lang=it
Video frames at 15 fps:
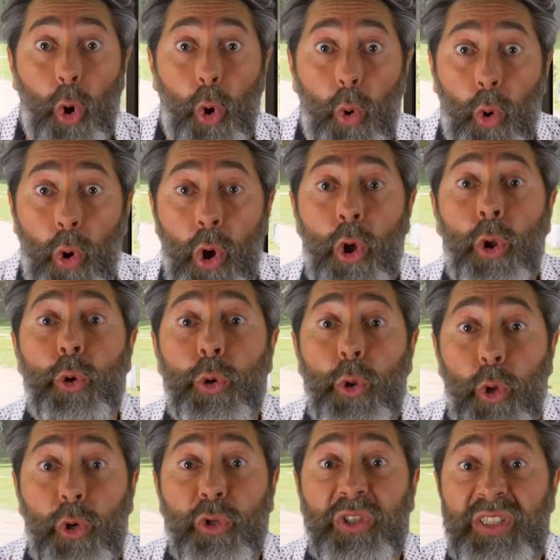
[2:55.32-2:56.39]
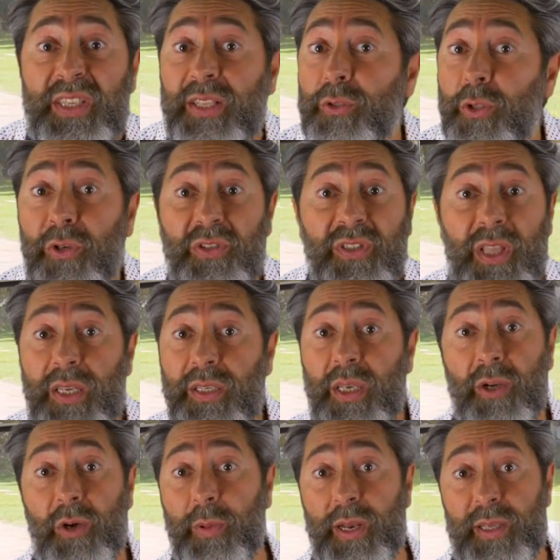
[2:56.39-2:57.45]
Oh, loro si sentono
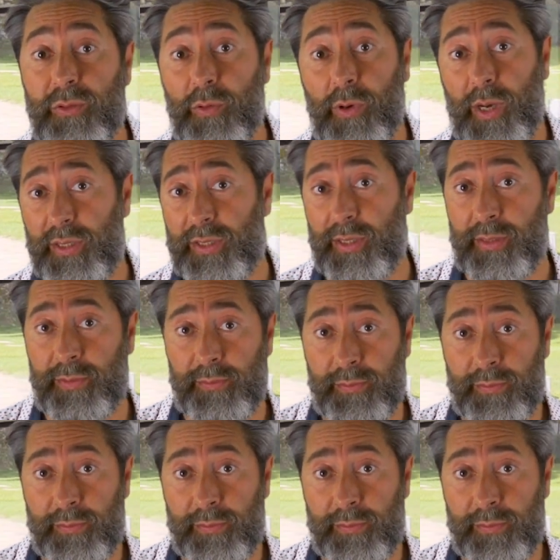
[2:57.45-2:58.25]
stanchi come la squadra.